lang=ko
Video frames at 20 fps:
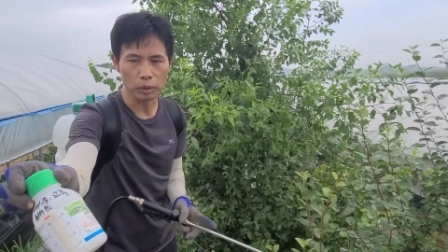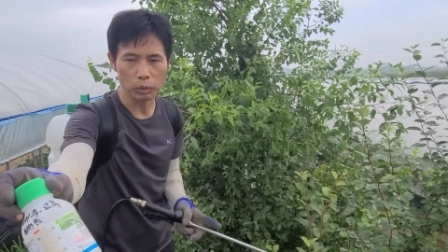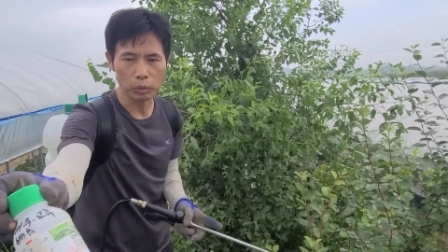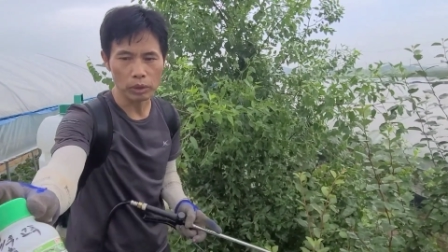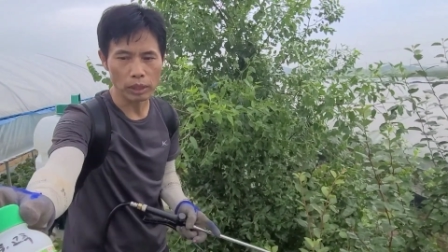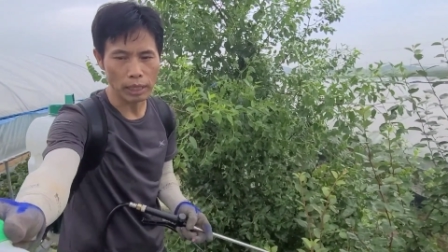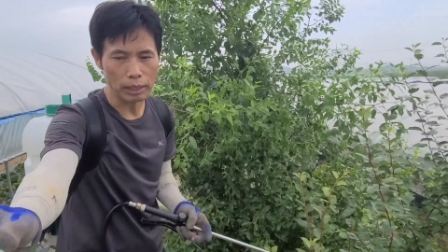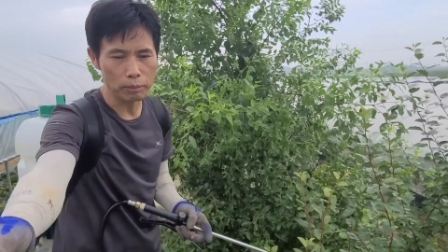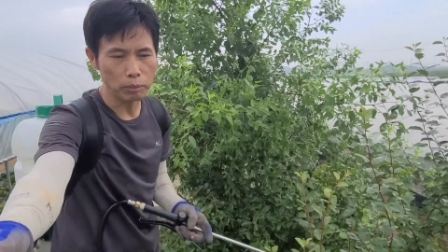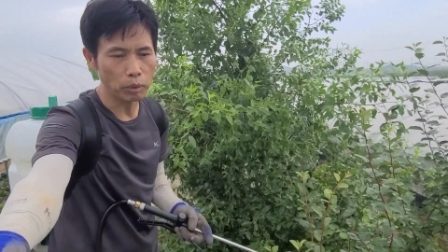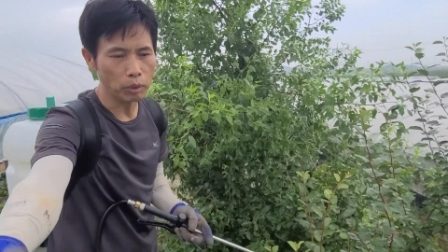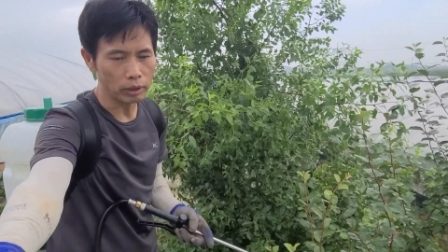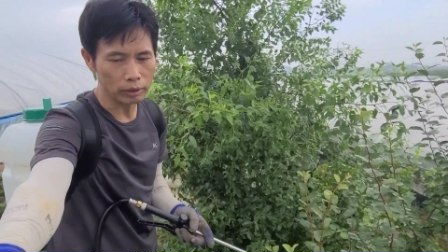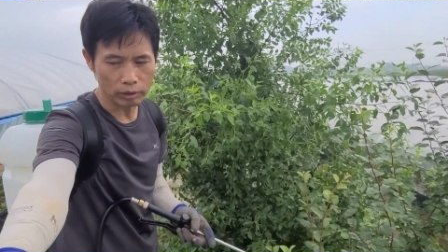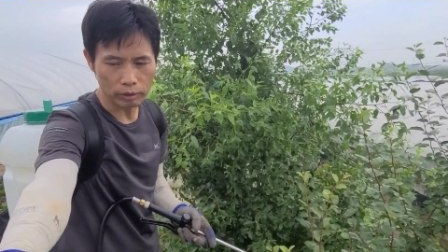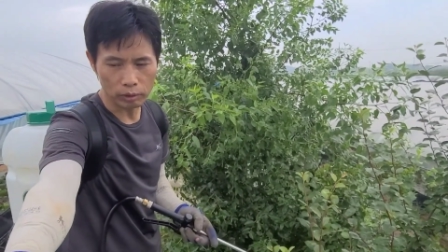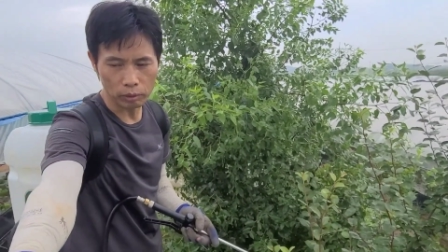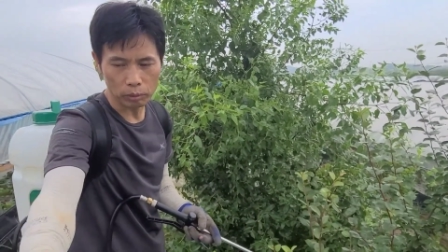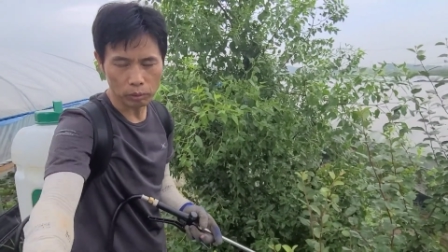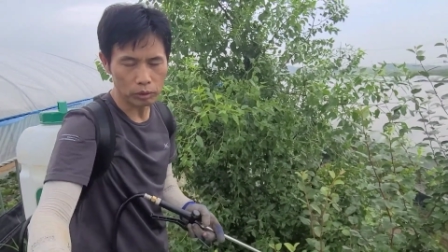이건 라이몬
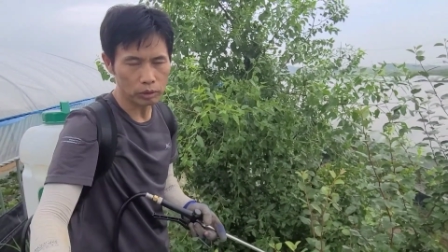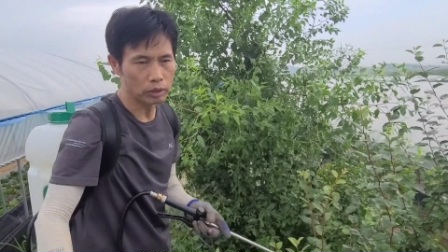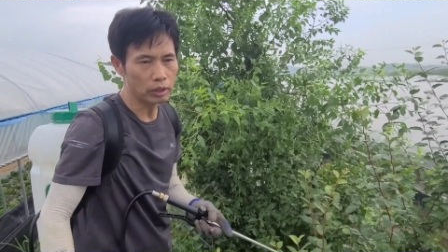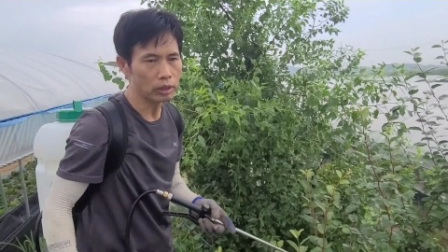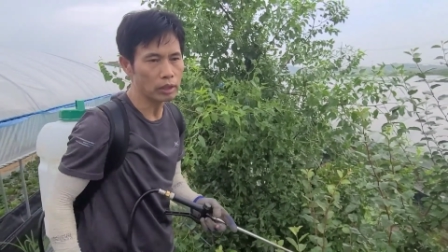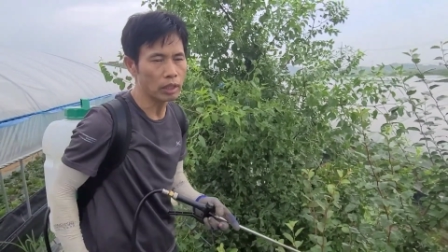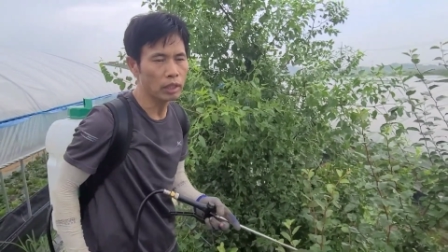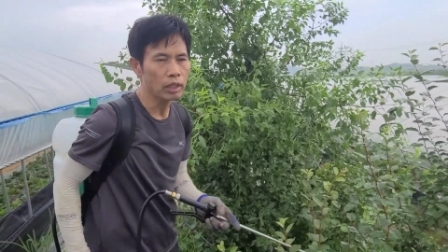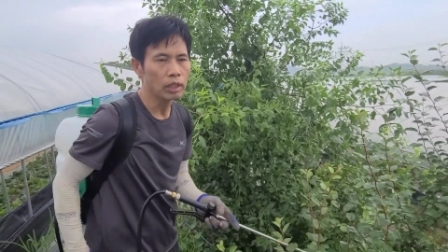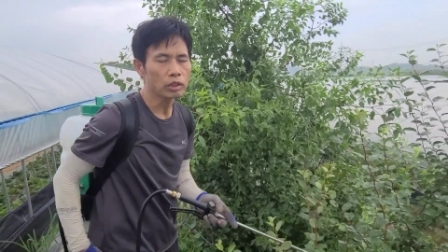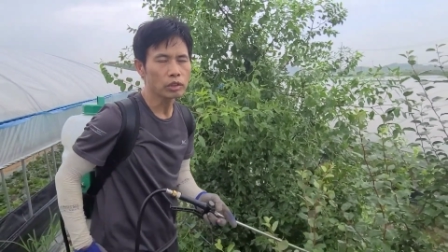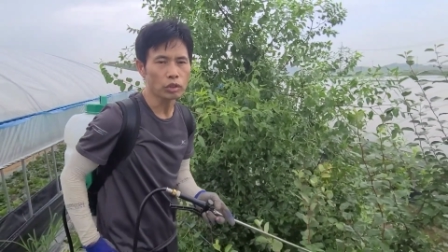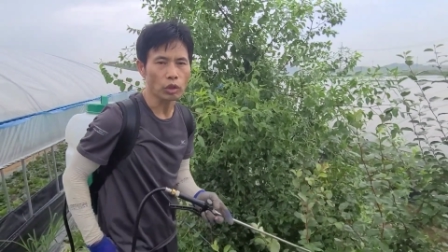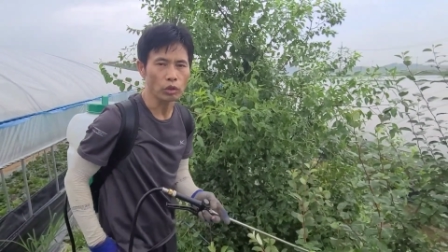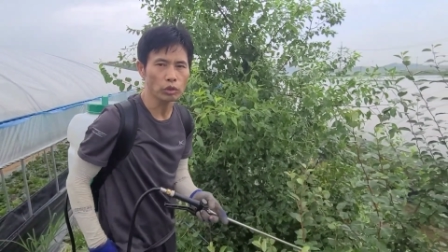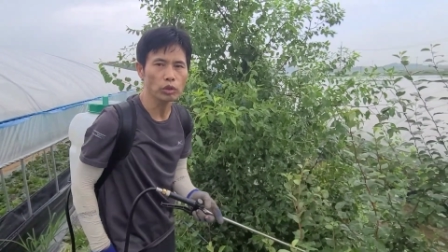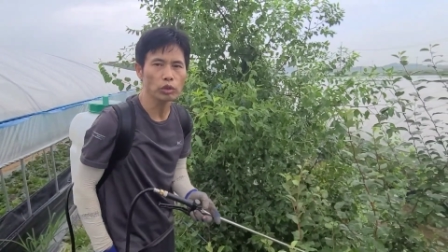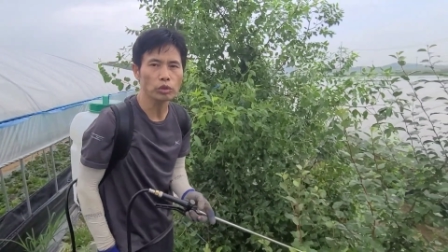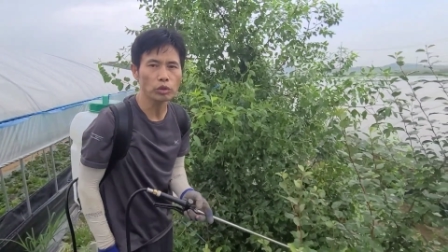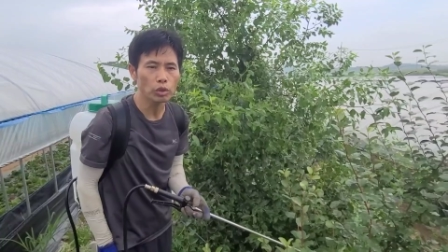같은 경우는 그러니까
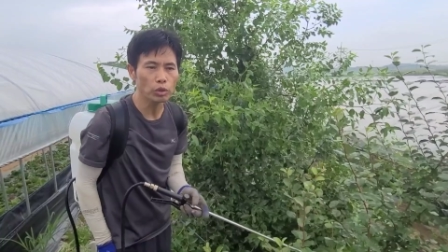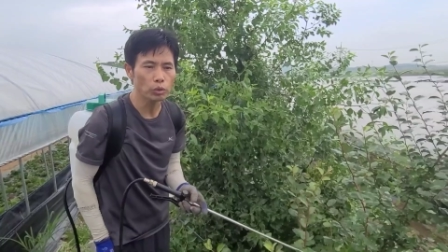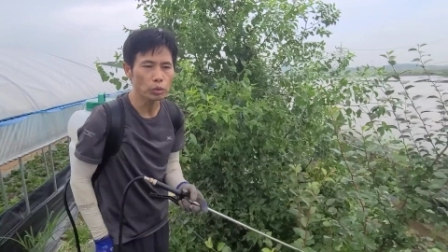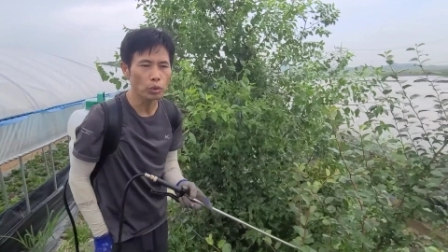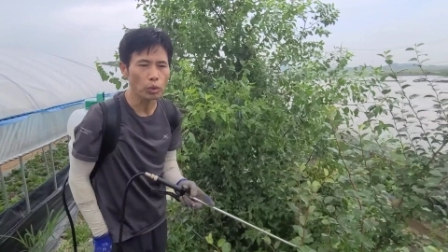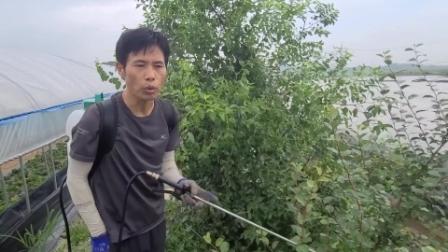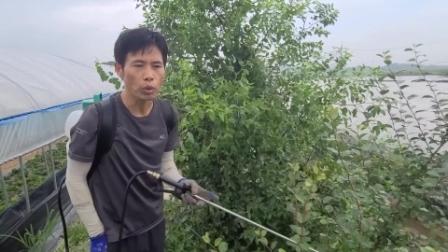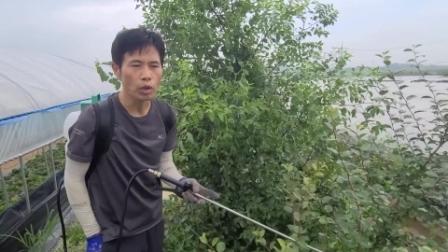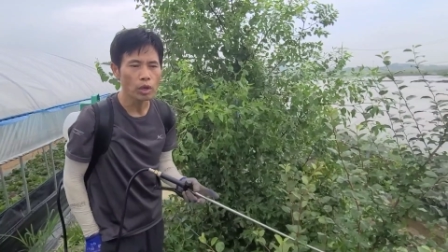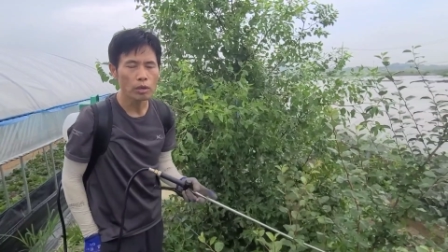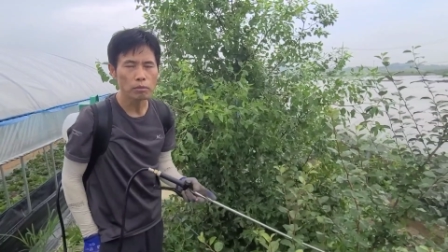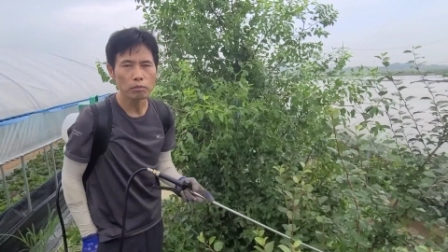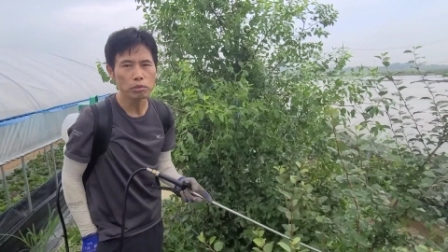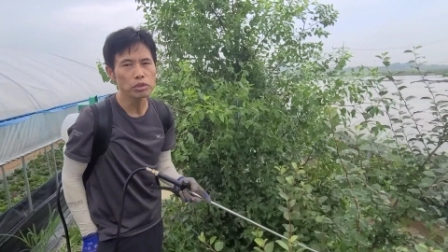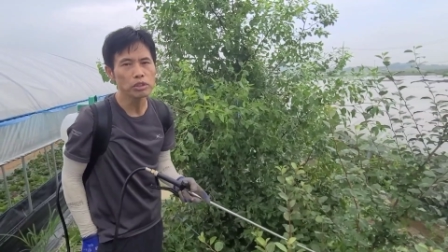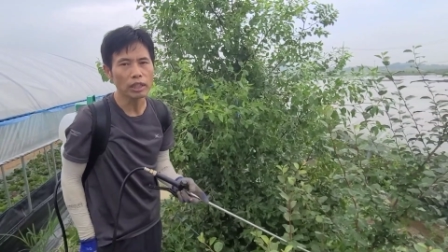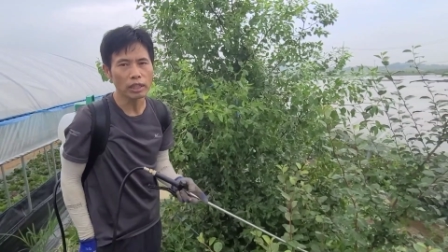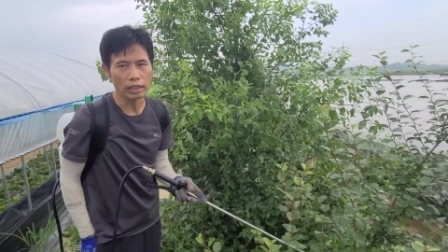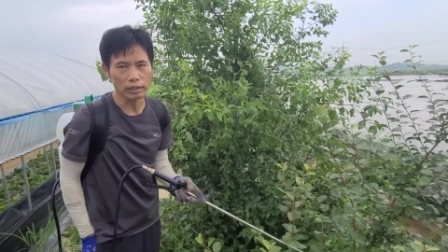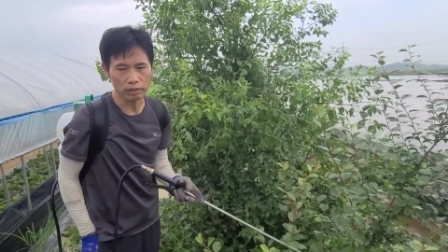전혀 쳐도
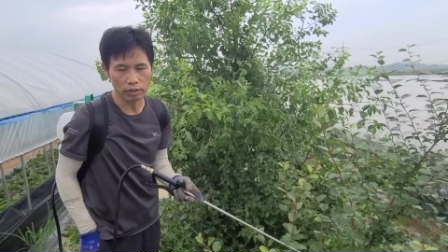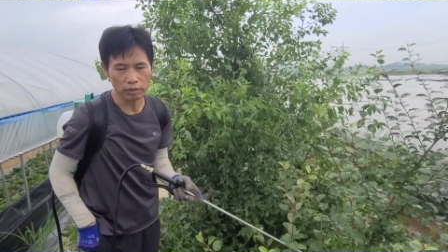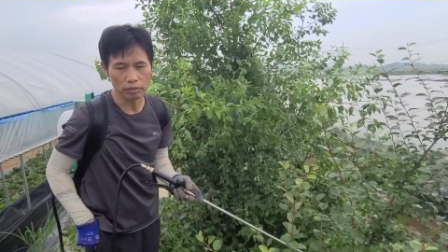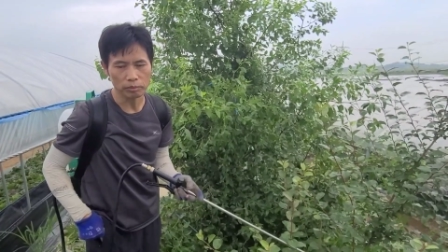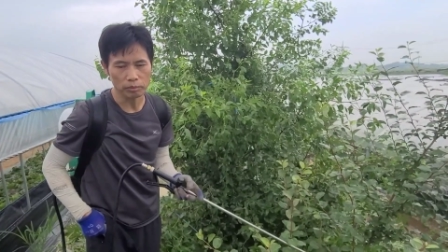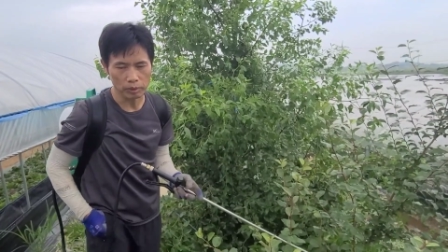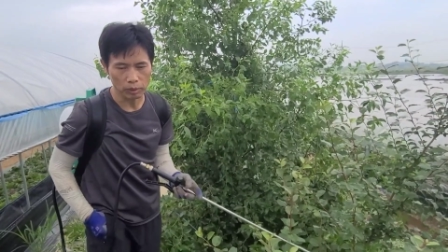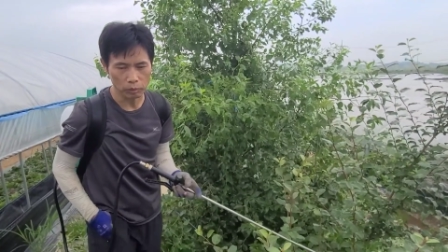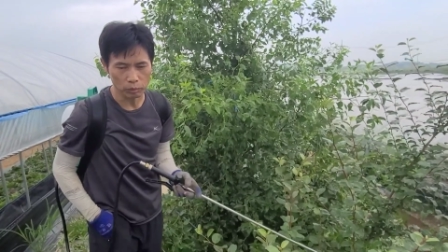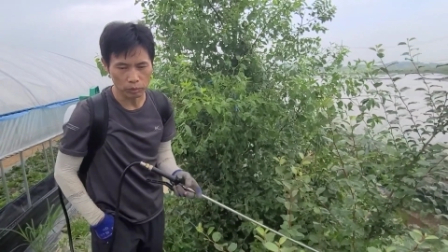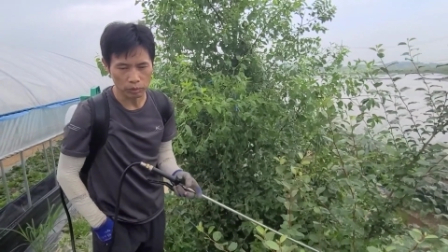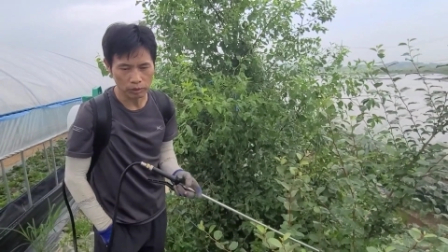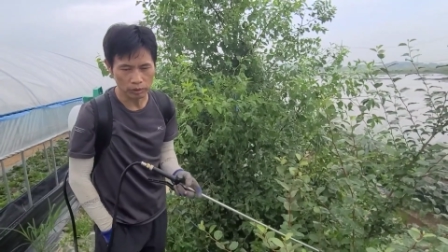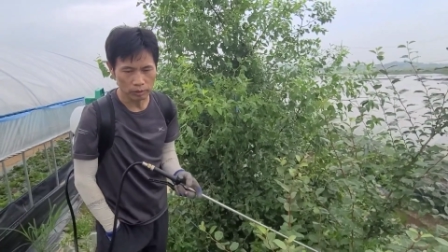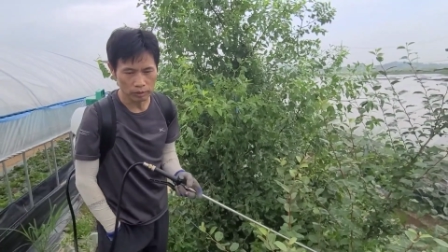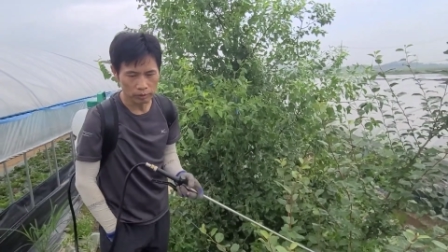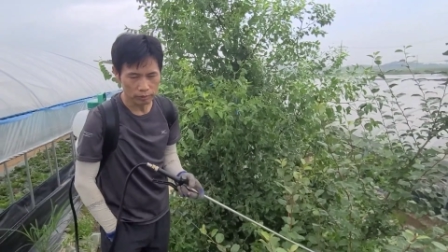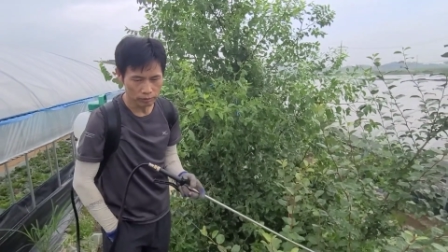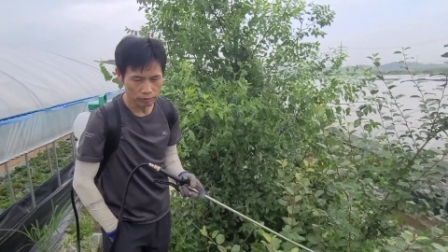문제가 안 됐습니다. 이거는.